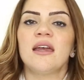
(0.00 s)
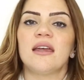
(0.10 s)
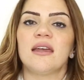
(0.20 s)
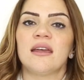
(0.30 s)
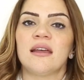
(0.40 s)

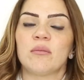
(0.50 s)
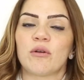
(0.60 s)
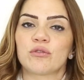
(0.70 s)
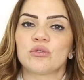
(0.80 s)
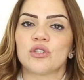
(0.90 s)
آه،
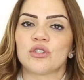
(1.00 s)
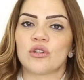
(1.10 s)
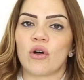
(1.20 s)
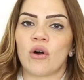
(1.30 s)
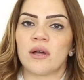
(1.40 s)
المفروض
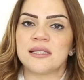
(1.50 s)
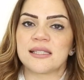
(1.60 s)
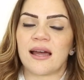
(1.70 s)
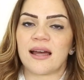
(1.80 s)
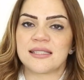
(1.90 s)
أنه
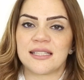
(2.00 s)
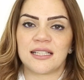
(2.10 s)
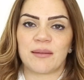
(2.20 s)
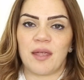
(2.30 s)
إذا حسينا